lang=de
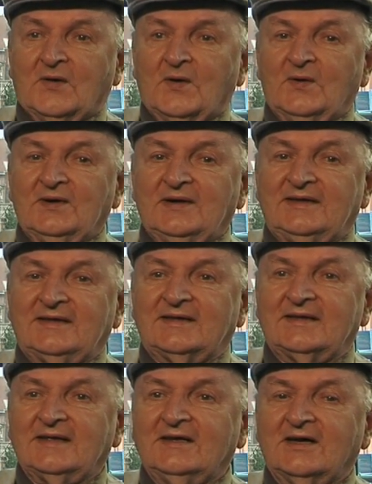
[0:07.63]

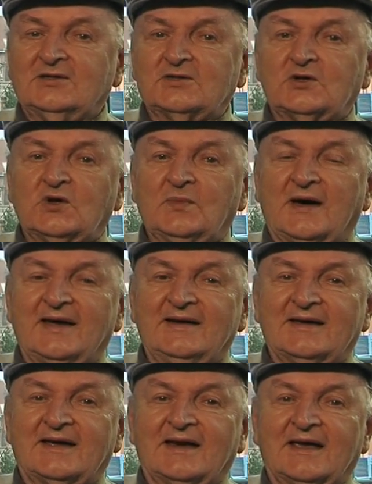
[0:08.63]
Und ich hatte schon immer
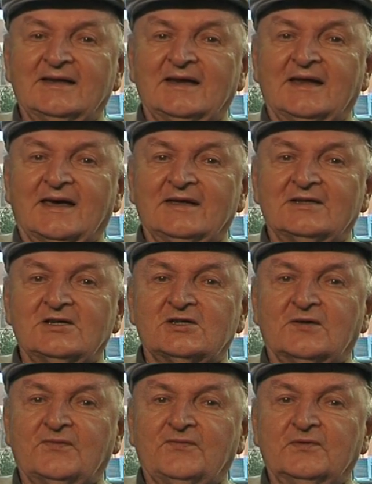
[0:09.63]
eine kleine
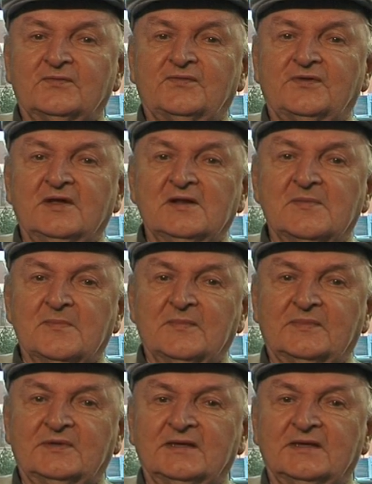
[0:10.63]
Leidenschaft für Film.